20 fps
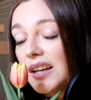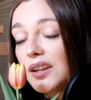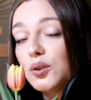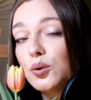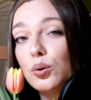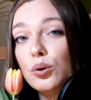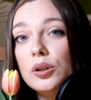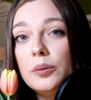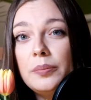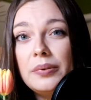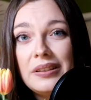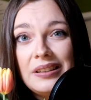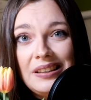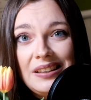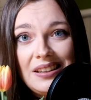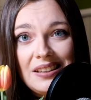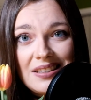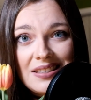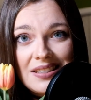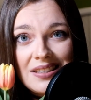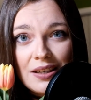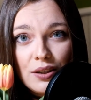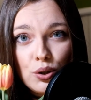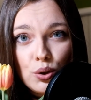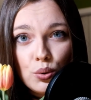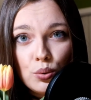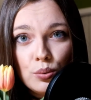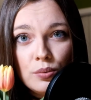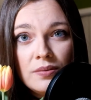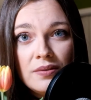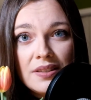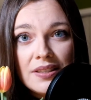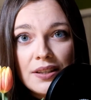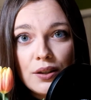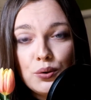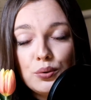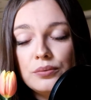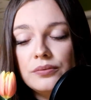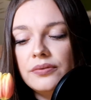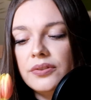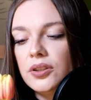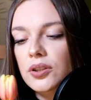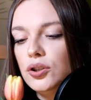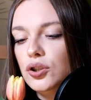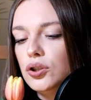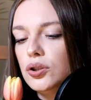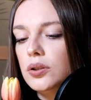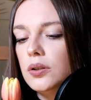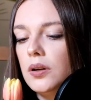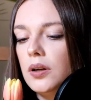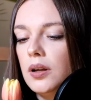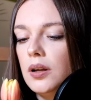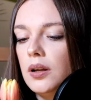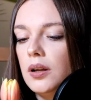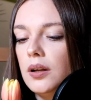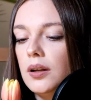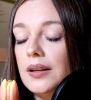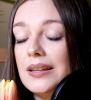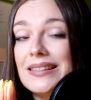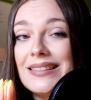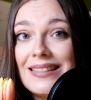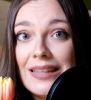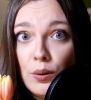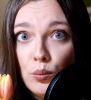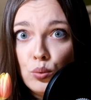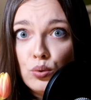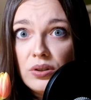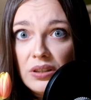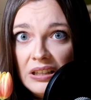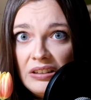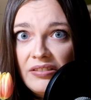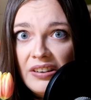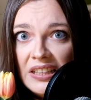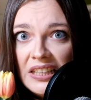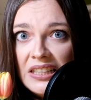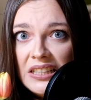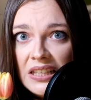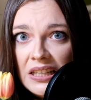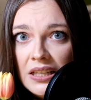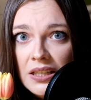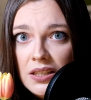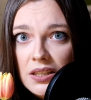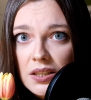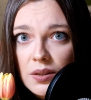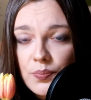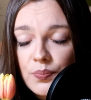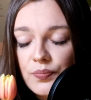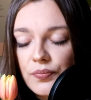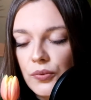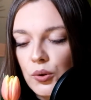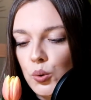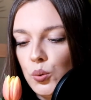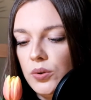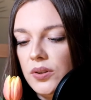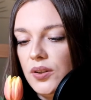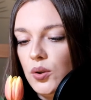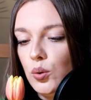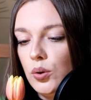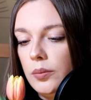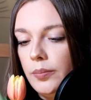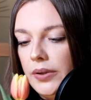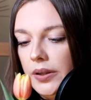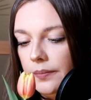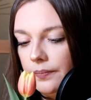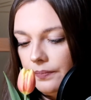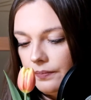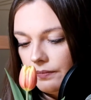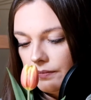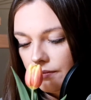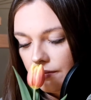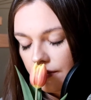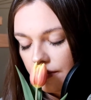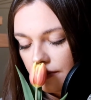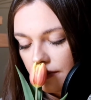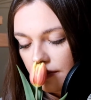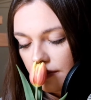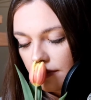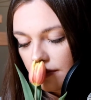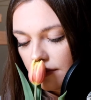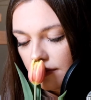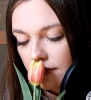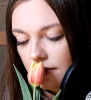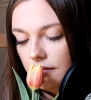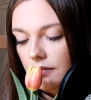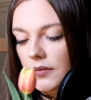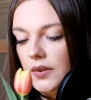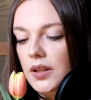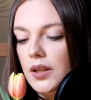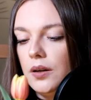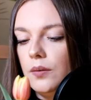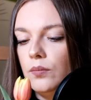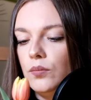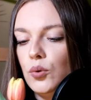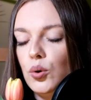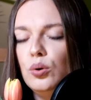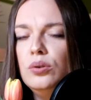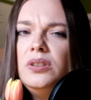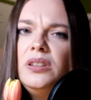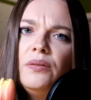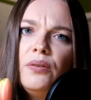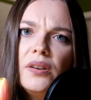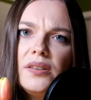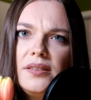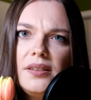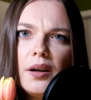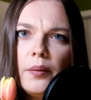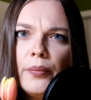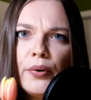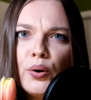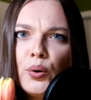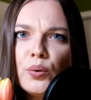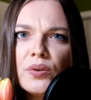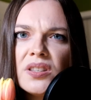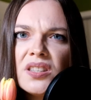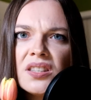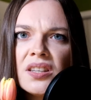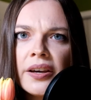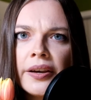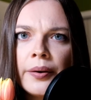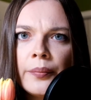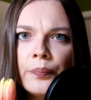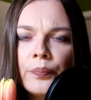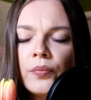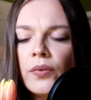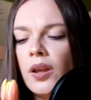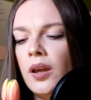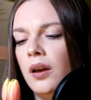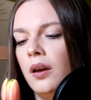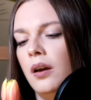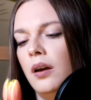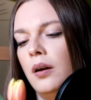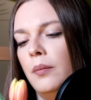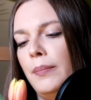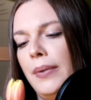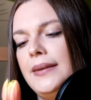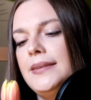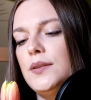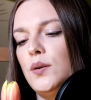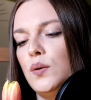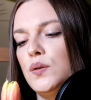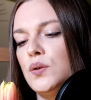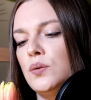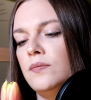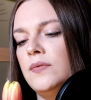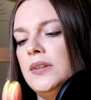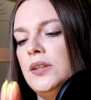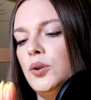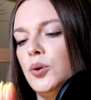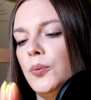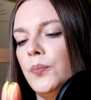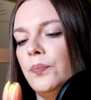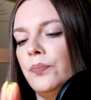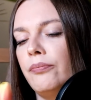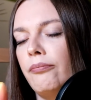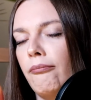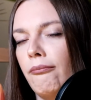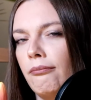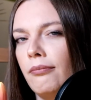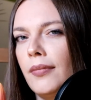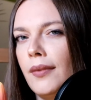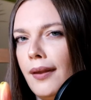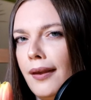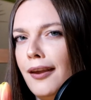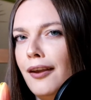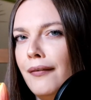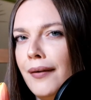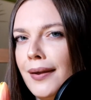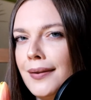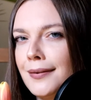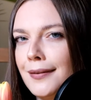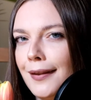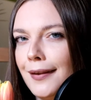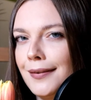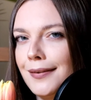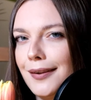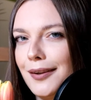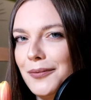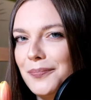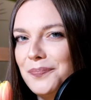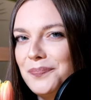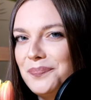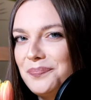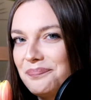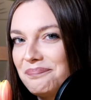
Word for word: Tulpi riecht sehr schön, sehr schön frisch. Sehr gute Qualität, gute Tulpi. Ja, und die wollte ich auch mal kurz zeigen. Passt auch zum Video. Ihr werdet es gleich sehen.